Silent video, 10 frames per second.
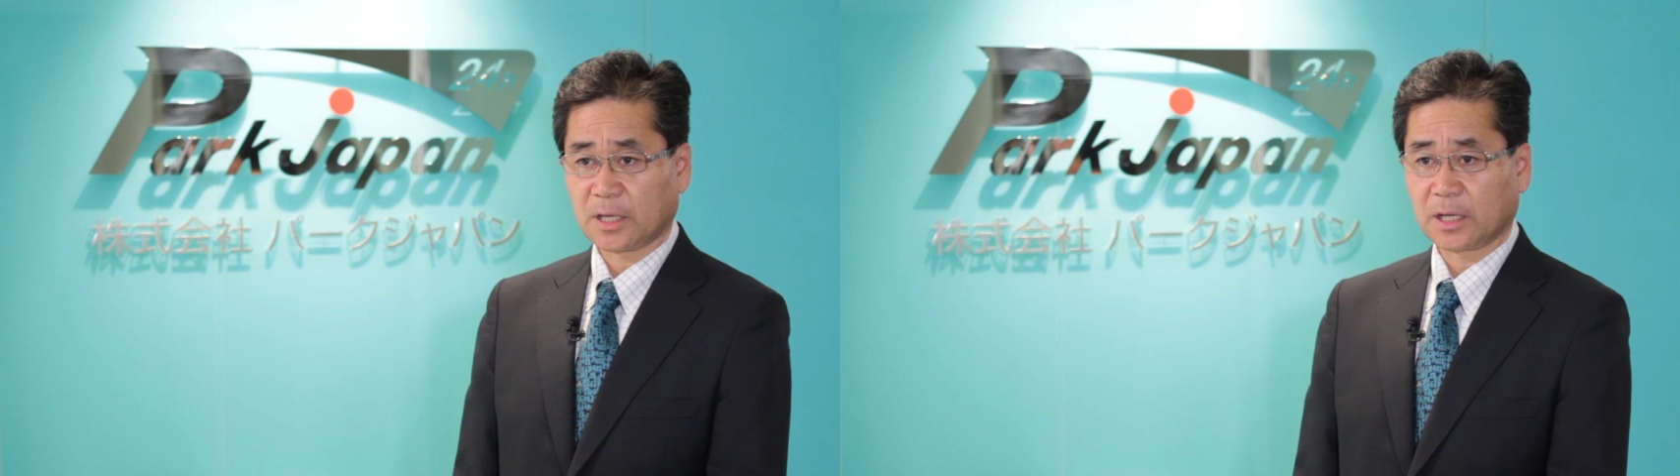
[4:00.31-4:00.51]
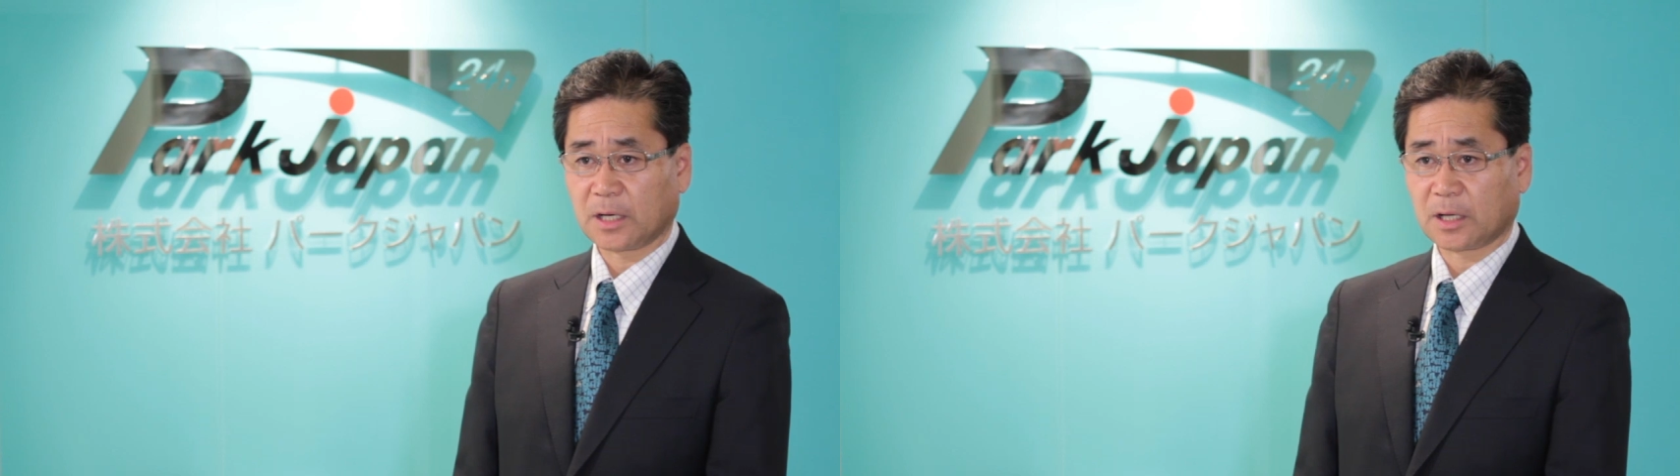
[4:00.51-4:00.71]

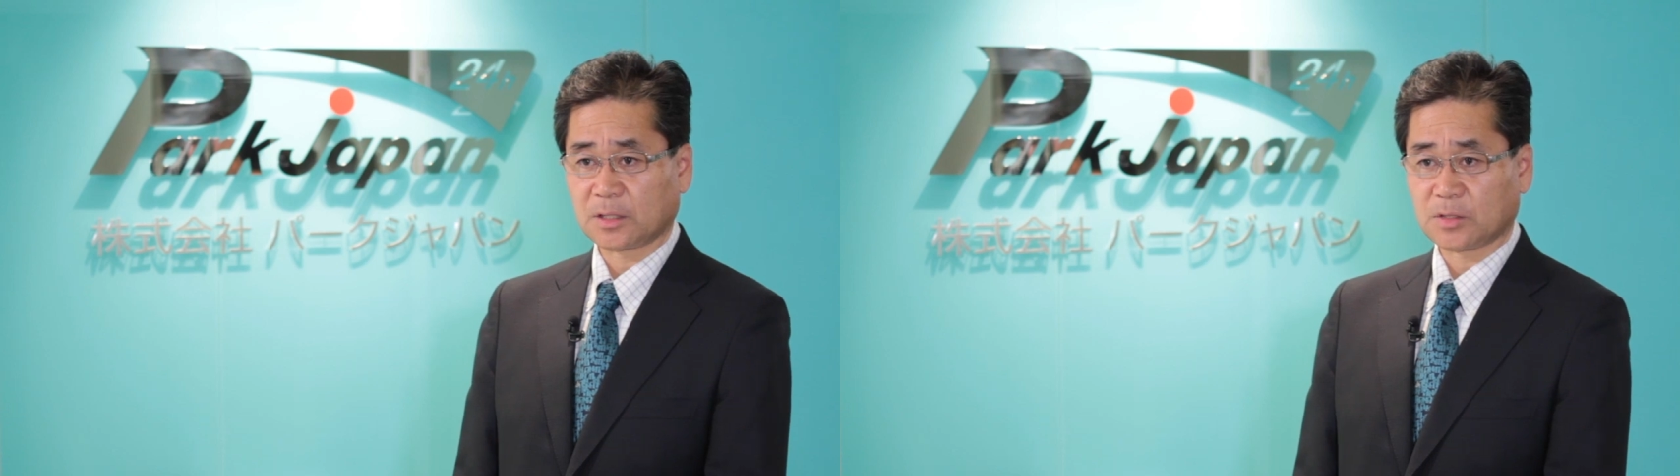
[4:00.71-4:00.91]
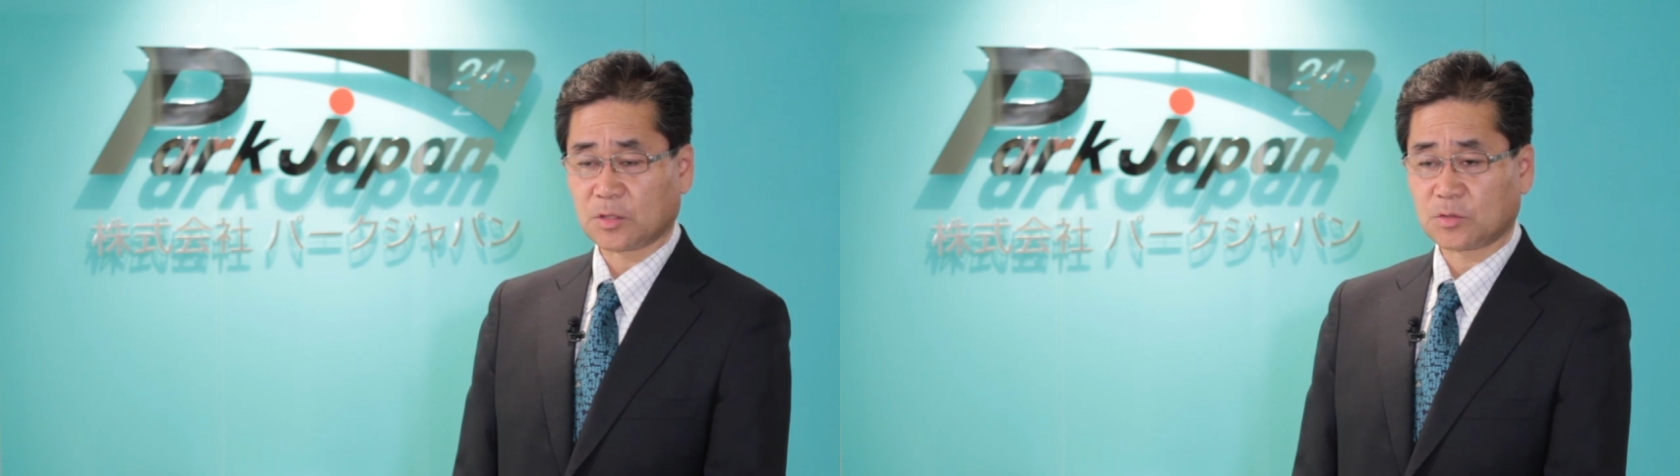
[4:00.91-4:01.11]
大限に
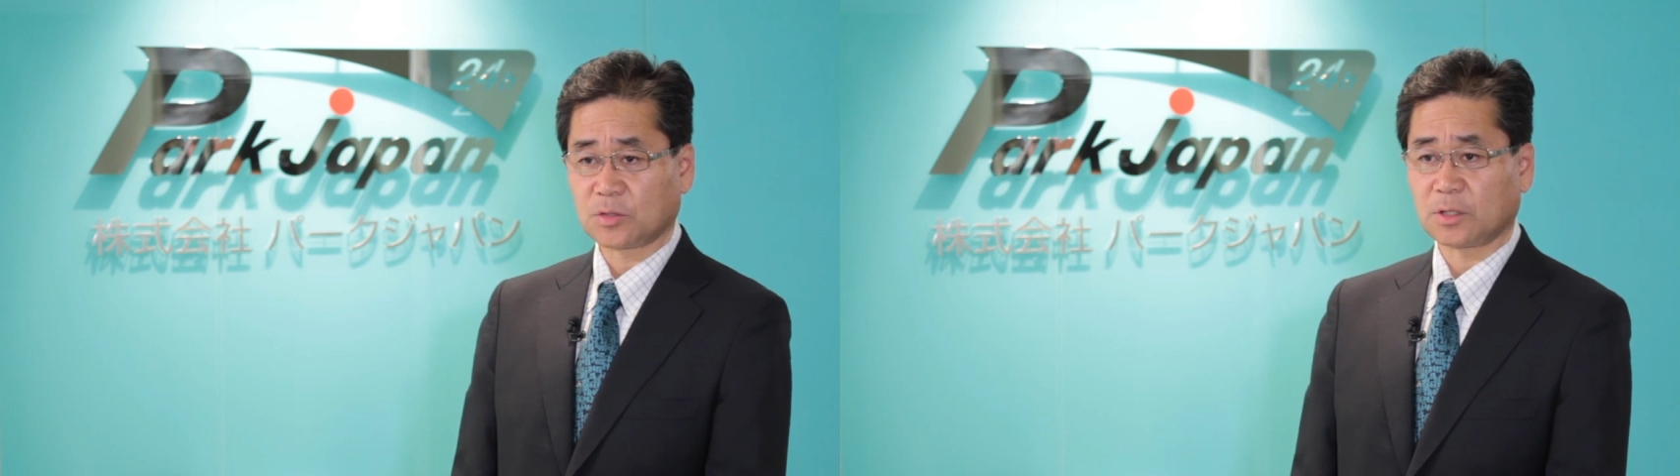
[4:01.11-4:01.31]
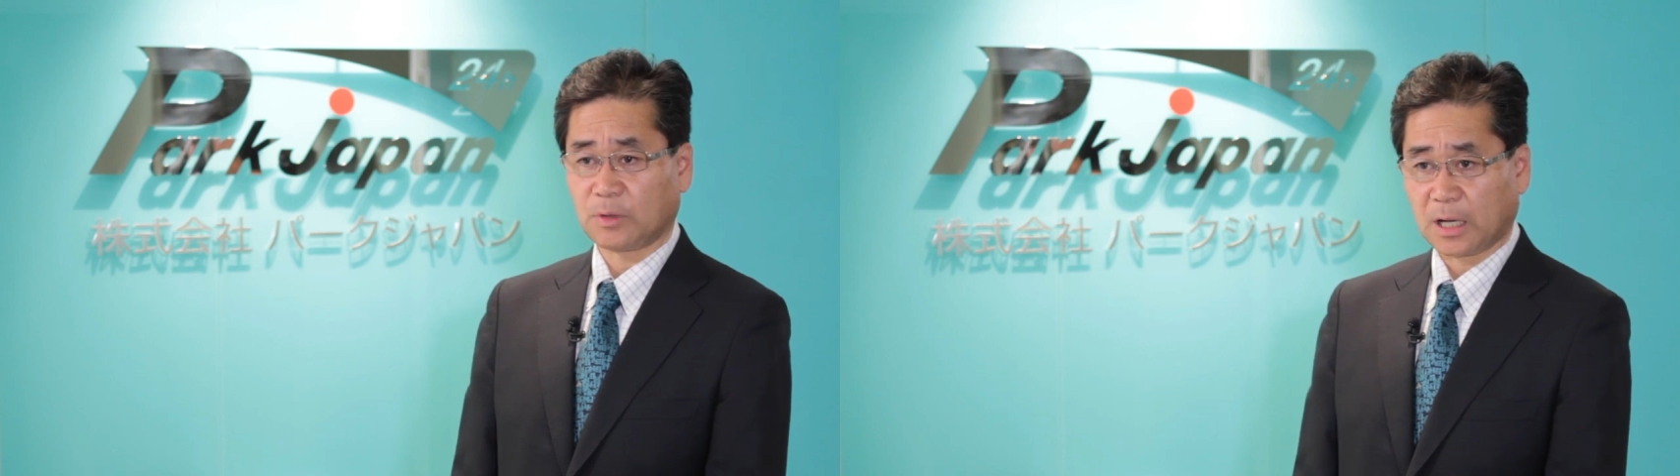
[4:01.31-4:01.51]
活用す
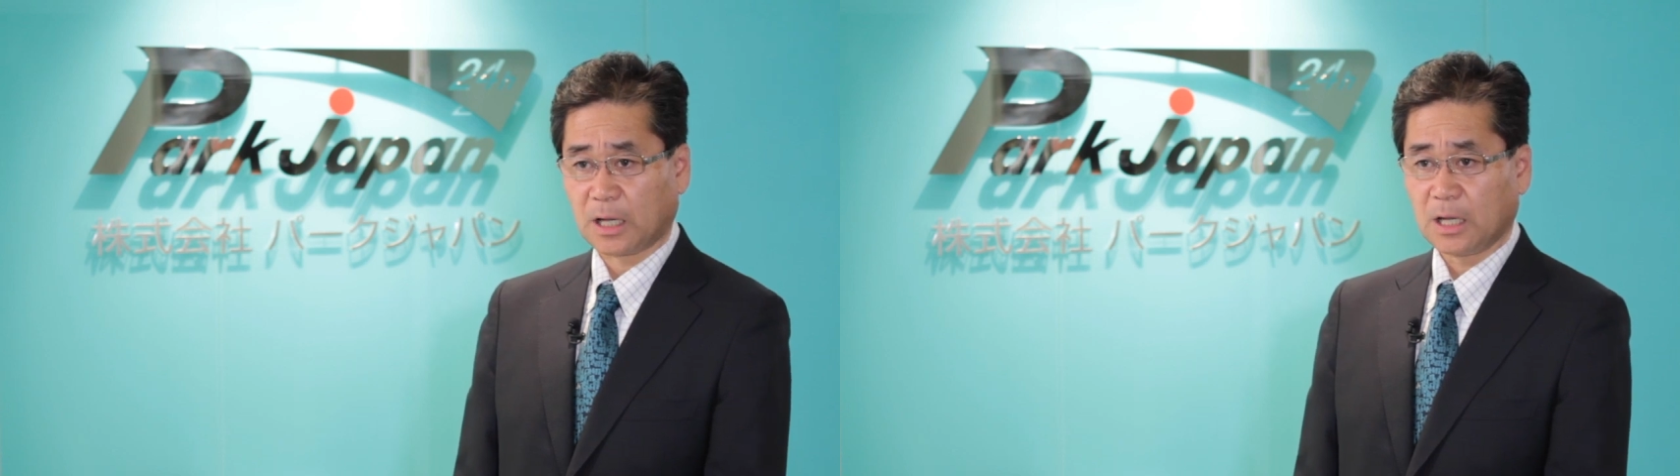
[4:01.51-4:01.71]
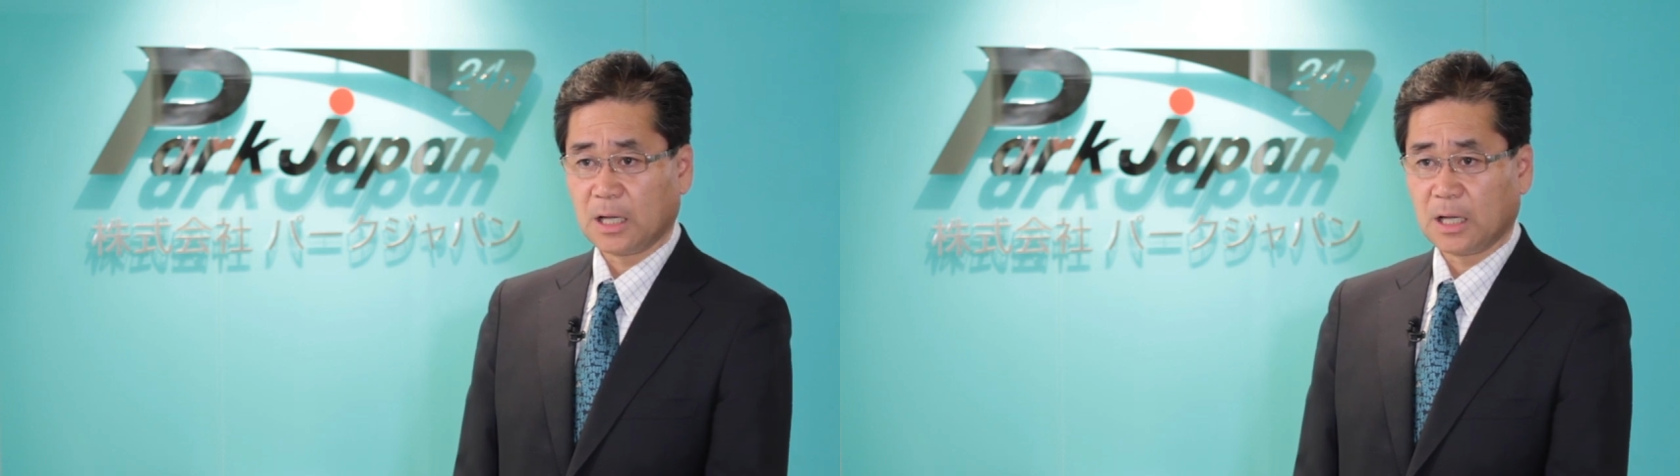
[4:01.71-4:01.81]
るには、